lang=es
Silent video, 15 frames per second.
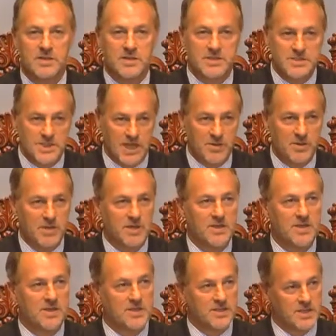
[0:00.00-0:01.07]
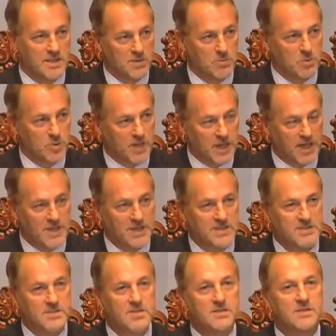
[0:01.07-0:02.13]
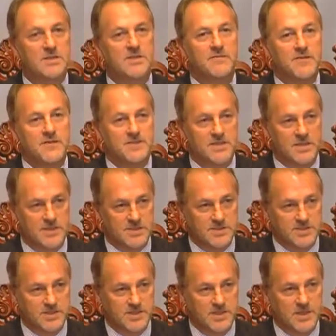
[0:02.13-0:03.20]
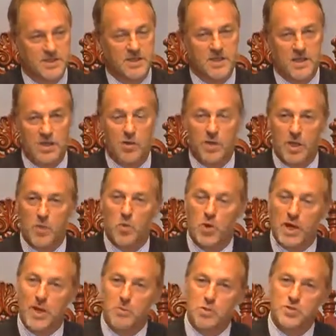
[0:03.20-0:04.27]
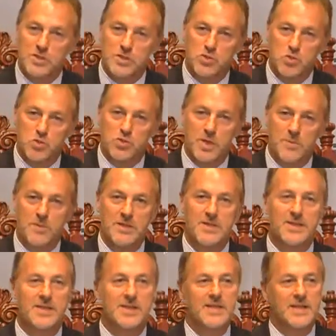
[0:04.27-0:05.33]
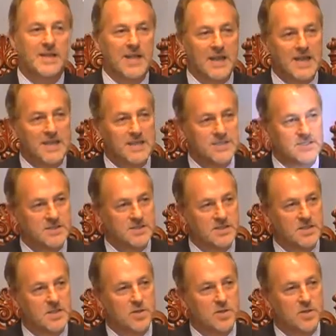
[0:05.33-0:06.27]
sabe que tenemos calles difíciles y lo que buscamos es justamente tener calles